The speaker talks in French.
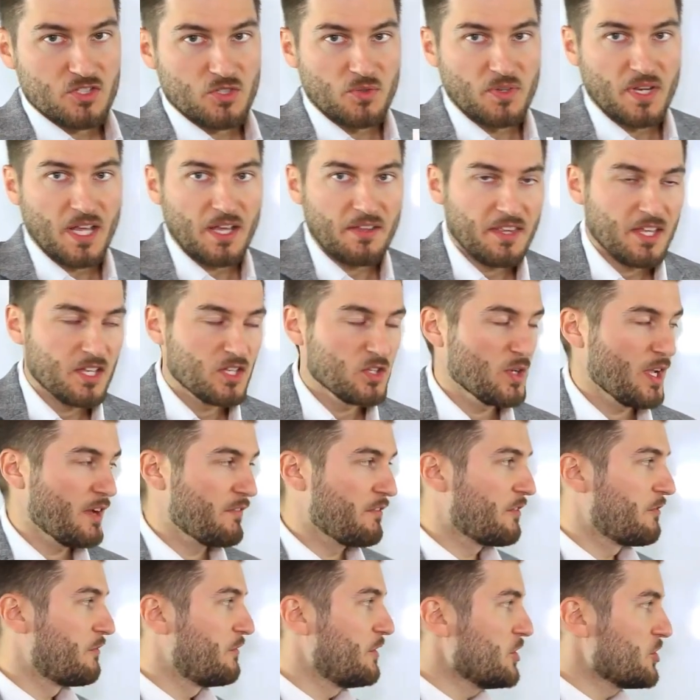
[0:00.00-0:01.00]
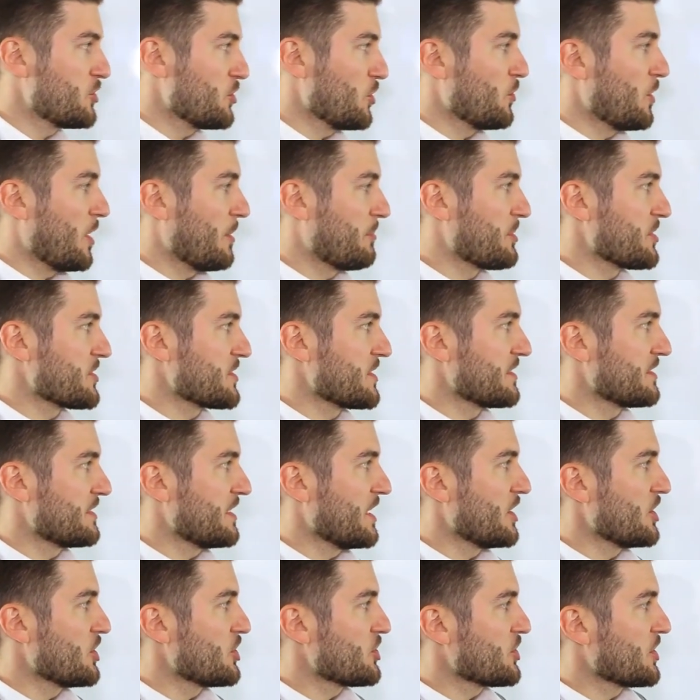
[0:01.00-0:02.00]
maintenant que vous avez une
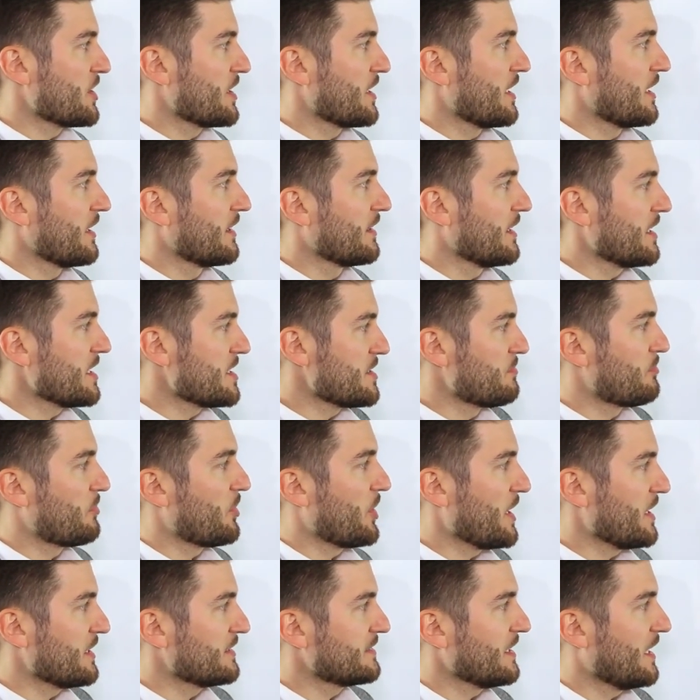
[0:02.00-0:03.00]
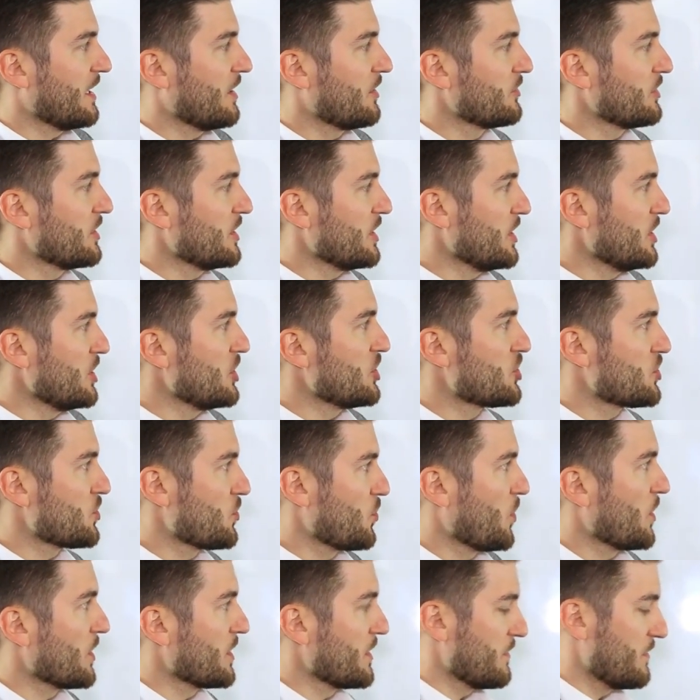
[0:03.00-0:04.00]
représentation visuelle, faisons une pause en
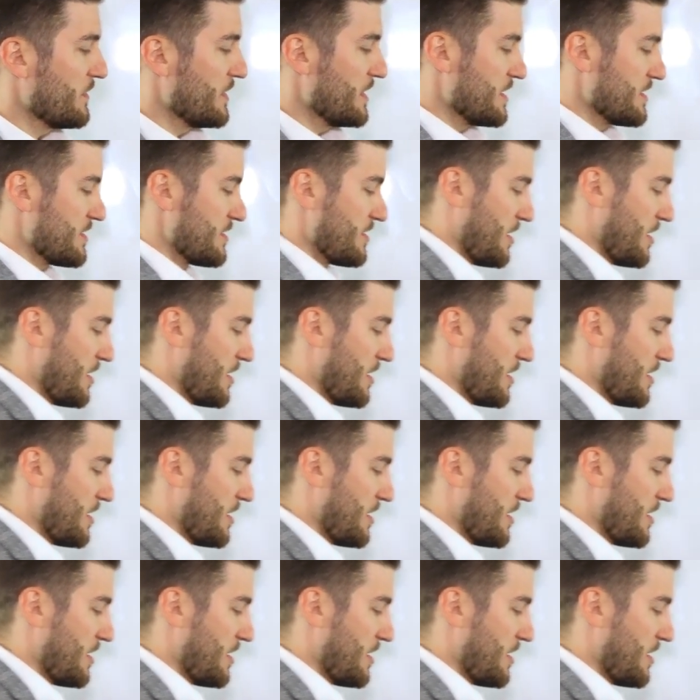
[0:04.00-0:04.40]
bas de chacun de